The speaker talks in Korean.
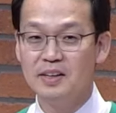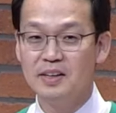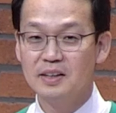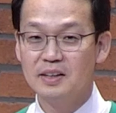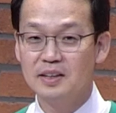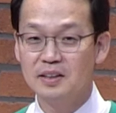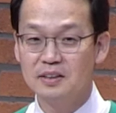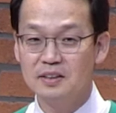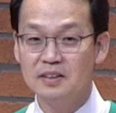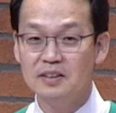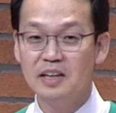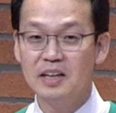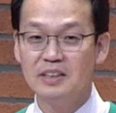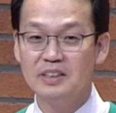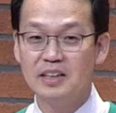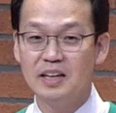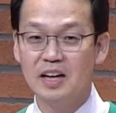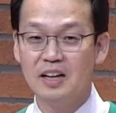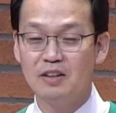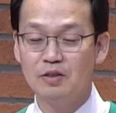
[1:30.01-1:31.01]
큰은혜
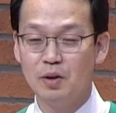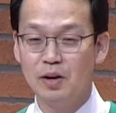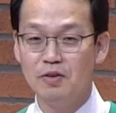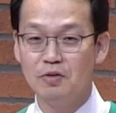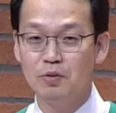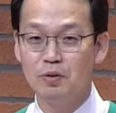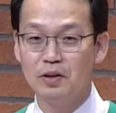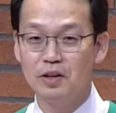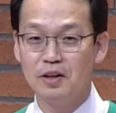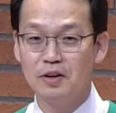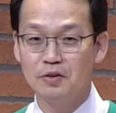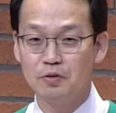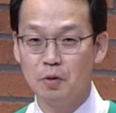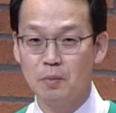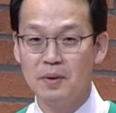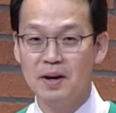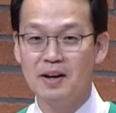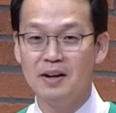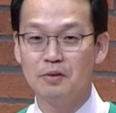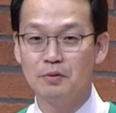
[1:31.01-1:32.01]
시간이 될 수 있기를
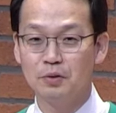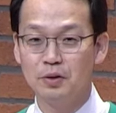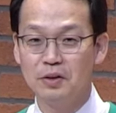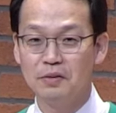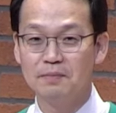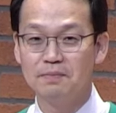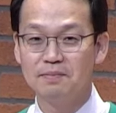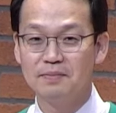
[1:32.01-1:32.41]
소망하고요.